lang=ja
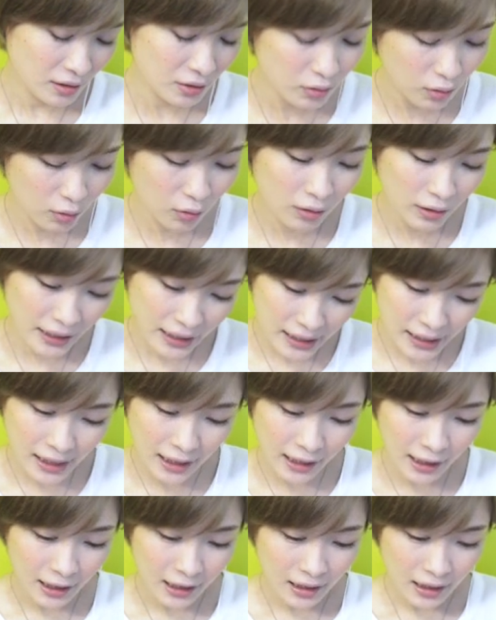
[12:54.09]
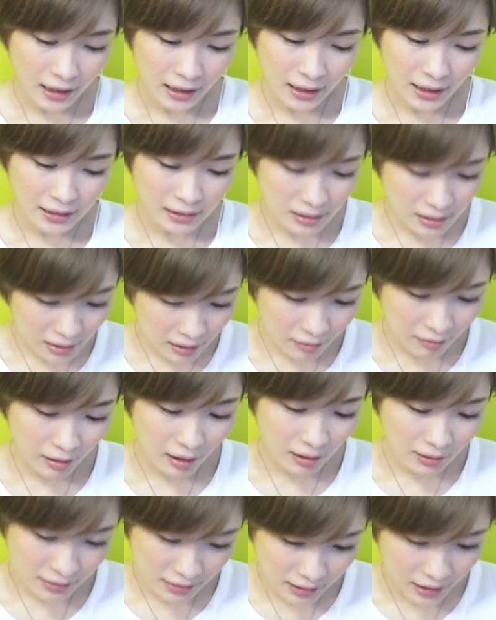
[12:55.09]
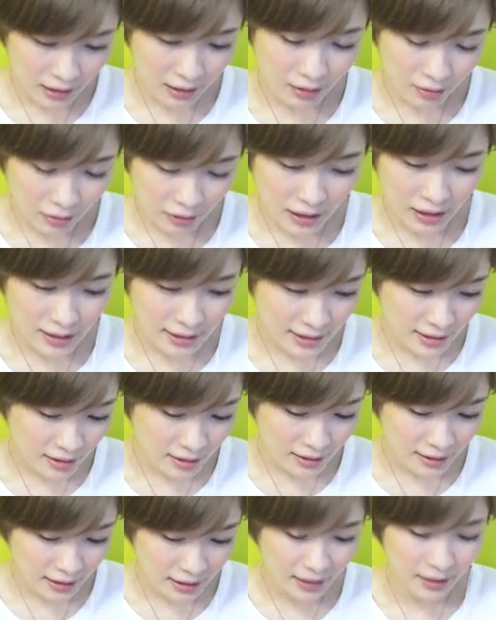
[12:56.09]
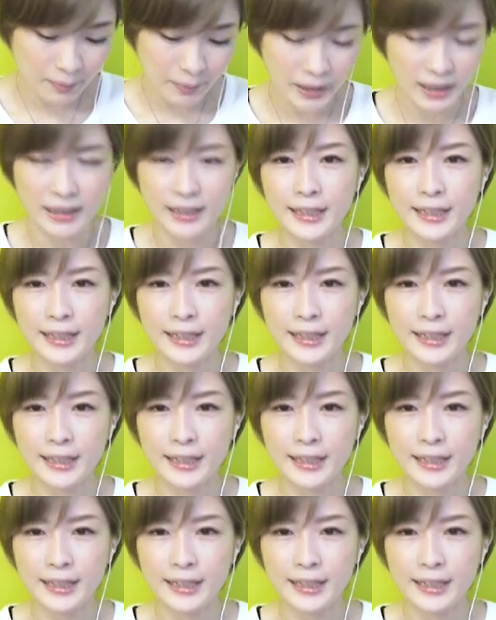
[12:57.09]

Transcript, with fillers: ちょっとこれで SSR 確定の演出が出れば